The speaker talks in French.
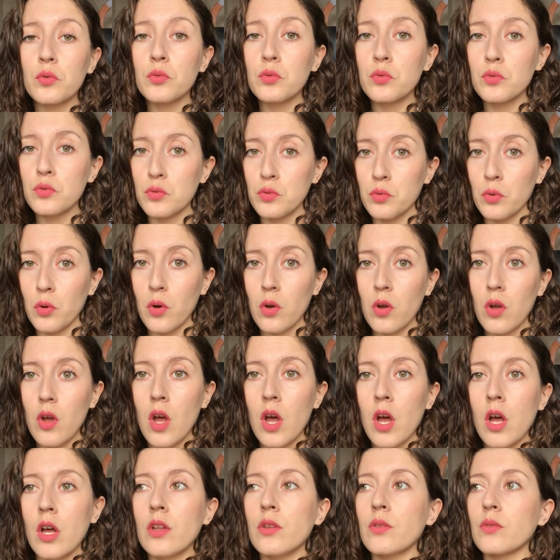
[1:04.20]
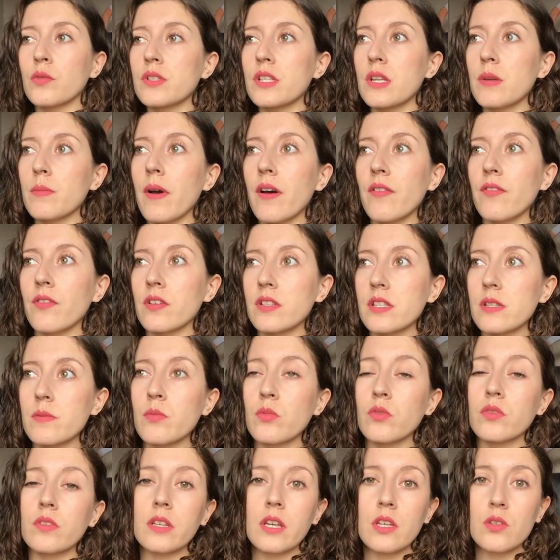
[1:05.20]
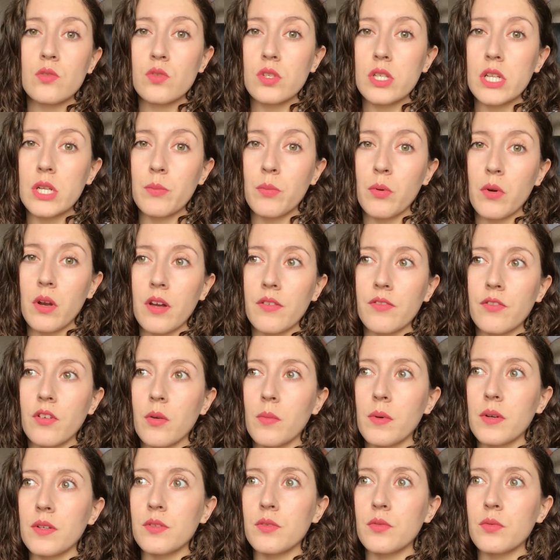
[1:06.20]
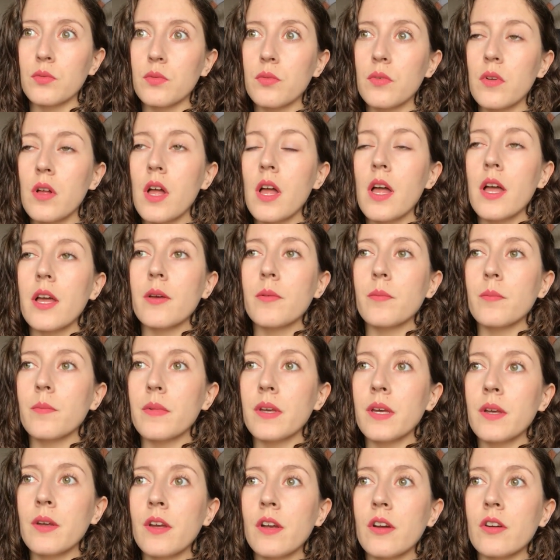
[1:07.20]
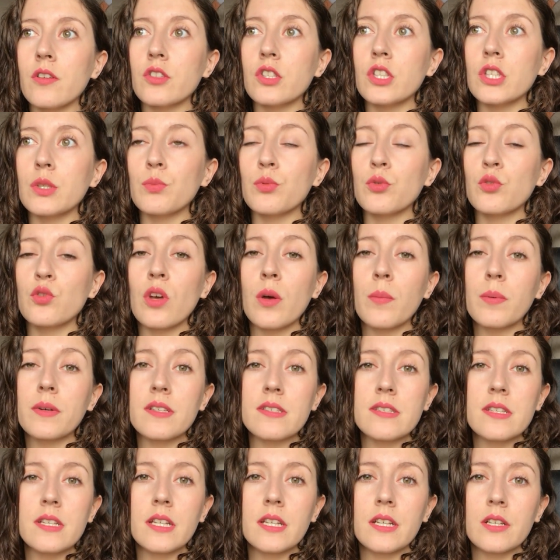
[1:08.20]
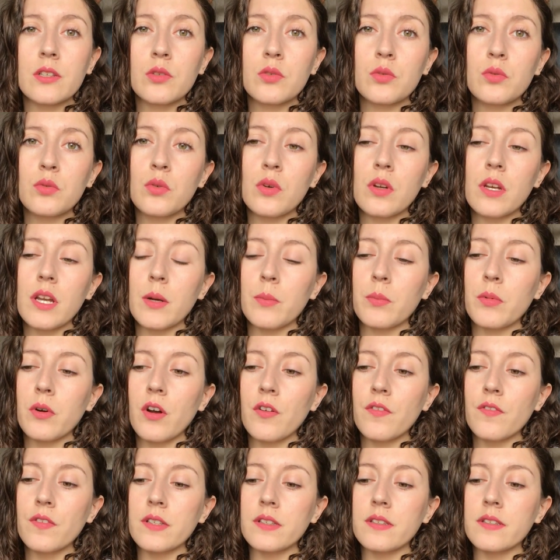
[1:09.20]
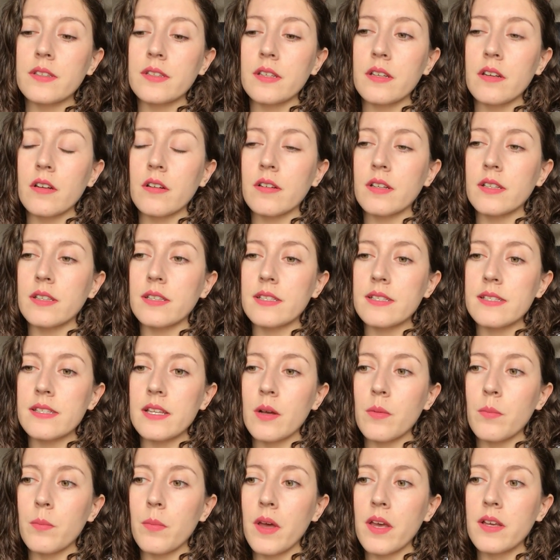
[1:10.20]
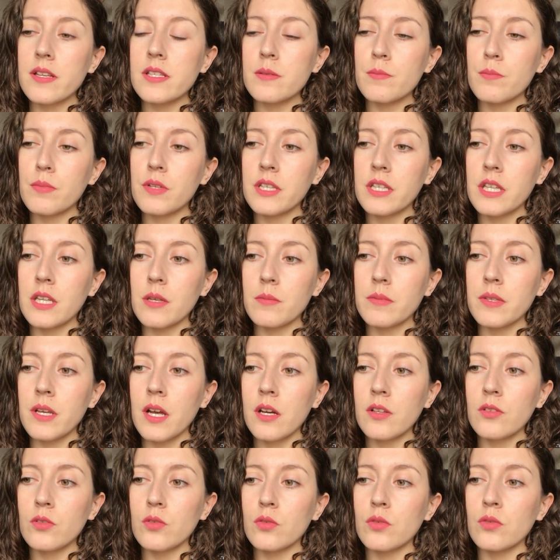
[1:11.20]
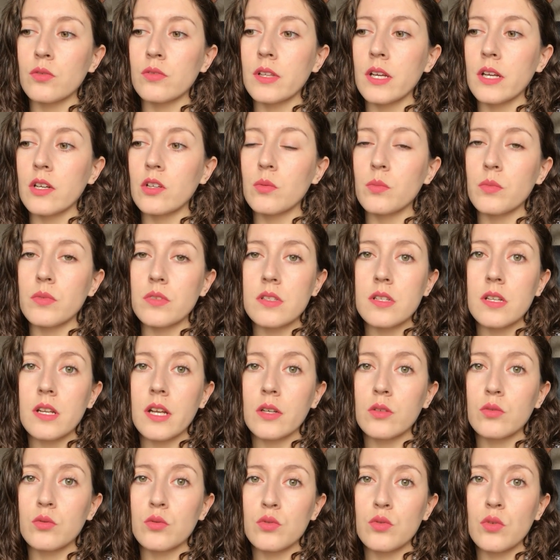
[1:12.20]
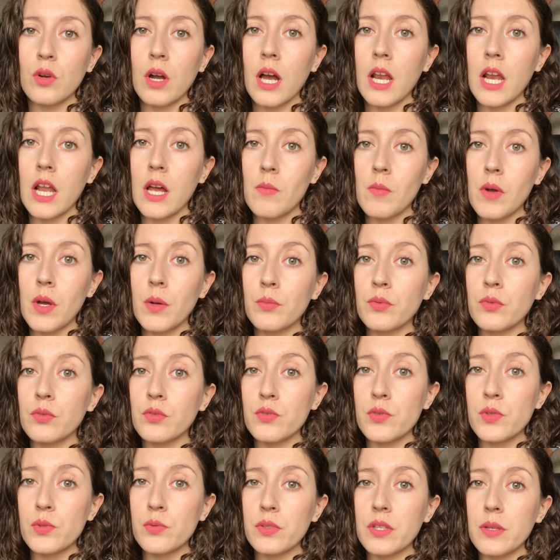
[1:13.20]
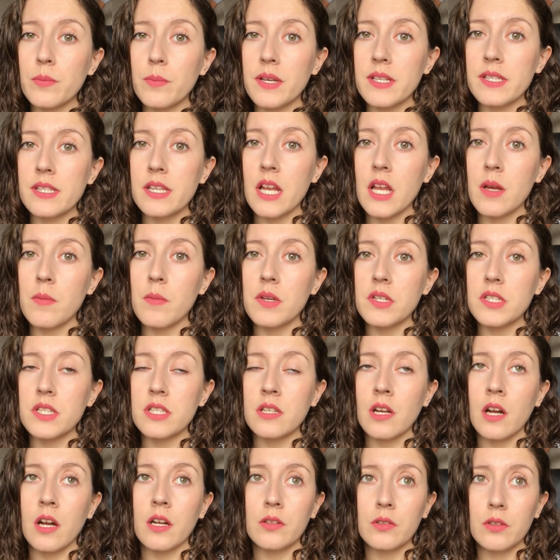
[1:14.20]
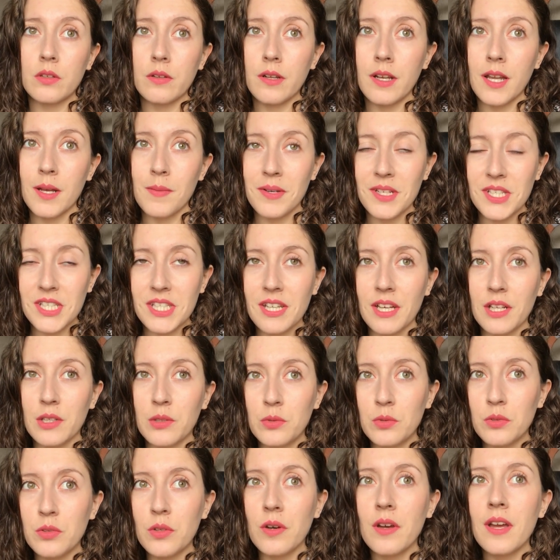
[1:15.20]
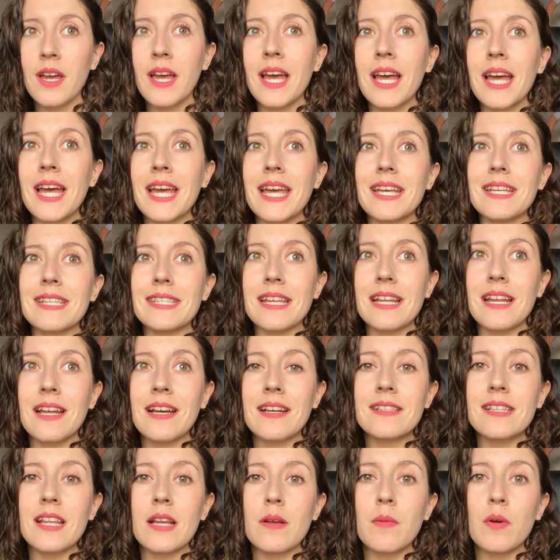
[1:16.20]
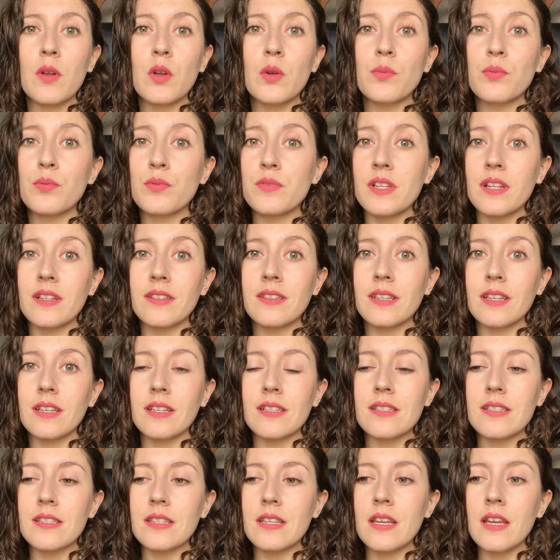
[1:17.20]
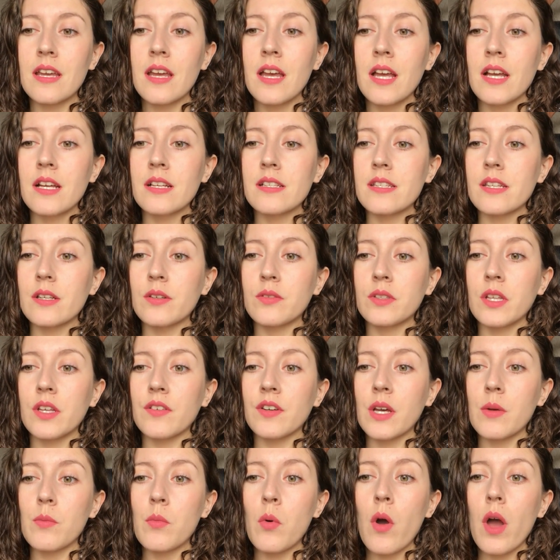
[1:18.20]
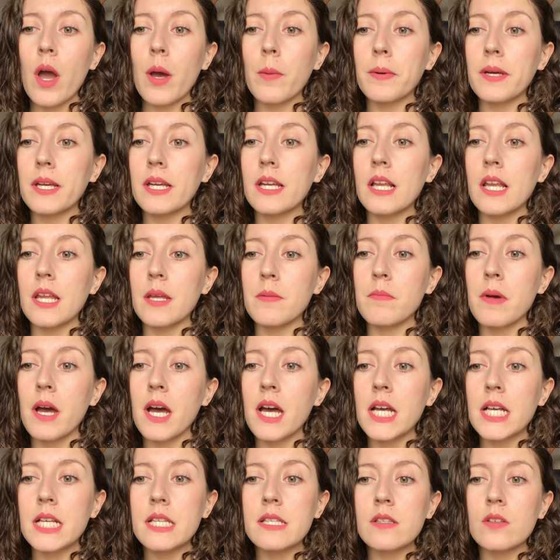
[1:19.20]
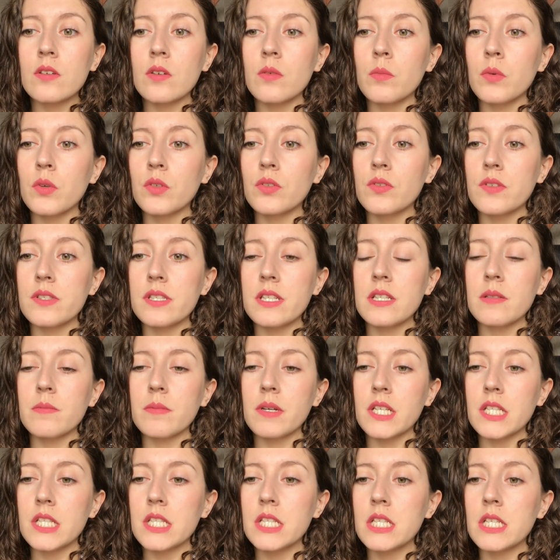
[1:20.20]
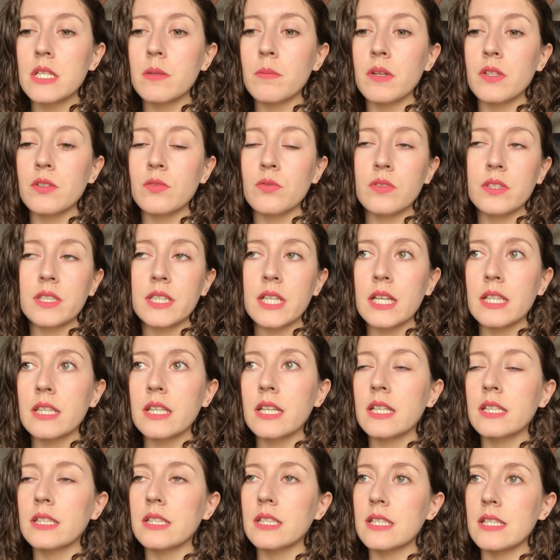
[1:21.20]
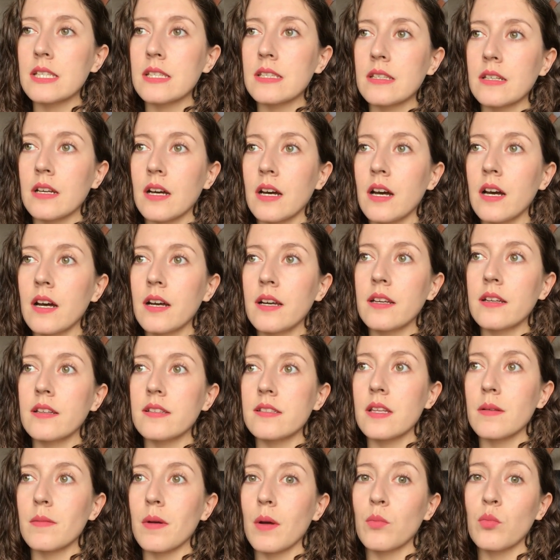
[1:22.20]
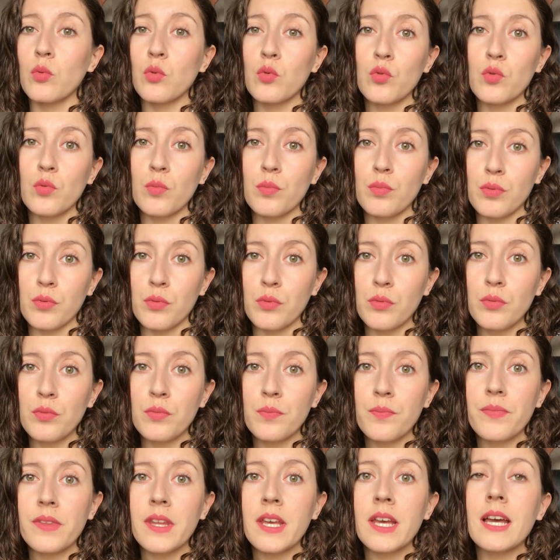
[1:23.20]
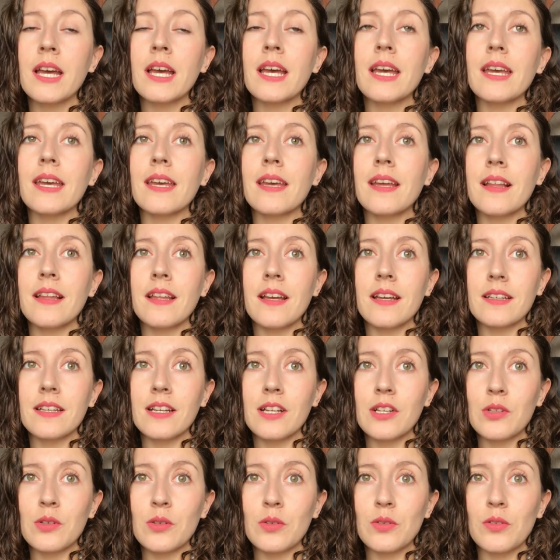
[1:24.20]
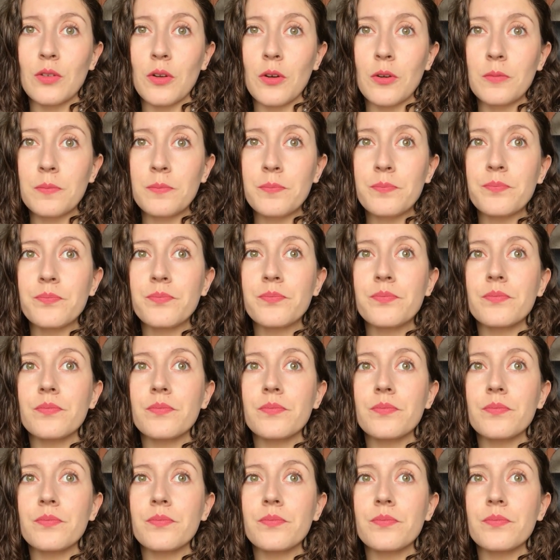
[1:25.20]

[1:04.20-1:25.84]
de couture. Donc c'est pas forcément très utile pour la formation, mais euh, j'ai plutôt apprécié les cours, la prof était, euh, était, sympa, expliquait bien, donc on a commencé la couture à la main, puis ensuite on est passé à la machine à, la machine à coudre, et c'est là que ça m'a le plus intéressé c'est qu'on a vraiment appris les bases, comment utiliser une machine, mettre une canette, etc. Et ça m'a beaucoup plu. Et il y a quelques temps,